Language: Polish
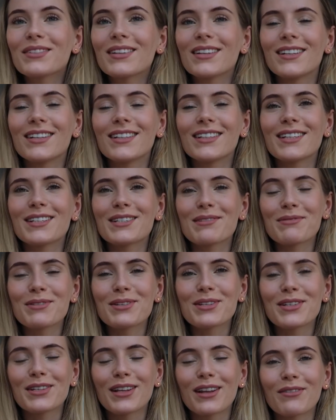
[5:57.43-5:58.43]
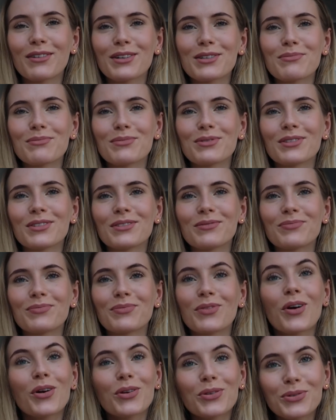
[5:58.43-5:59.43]
e, że będziecie dawać mi
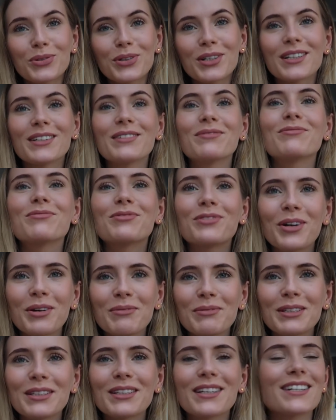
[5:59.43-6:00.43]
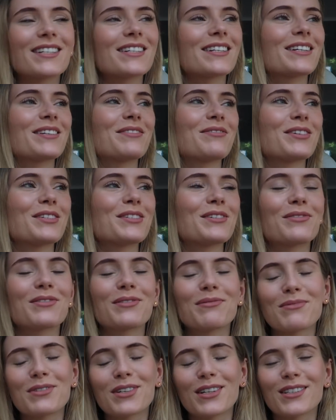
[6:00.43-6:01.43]
otuchy w komentarzach właśnie w
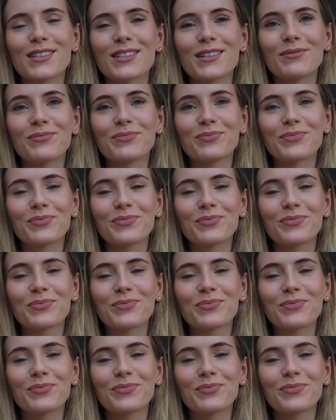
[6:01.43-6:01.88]
tym czasie